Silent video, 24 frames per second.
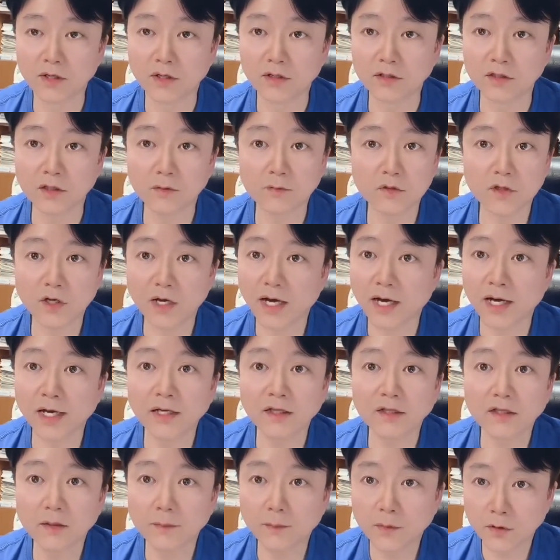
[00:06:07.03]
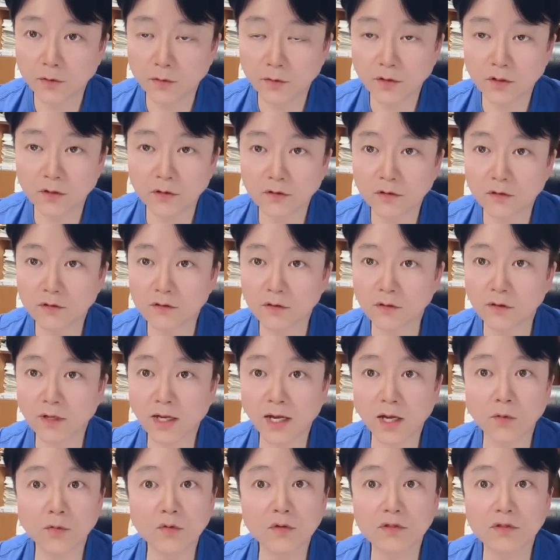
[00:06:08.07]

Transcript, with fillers: 심지어 INTP도 이런 특성을 갖고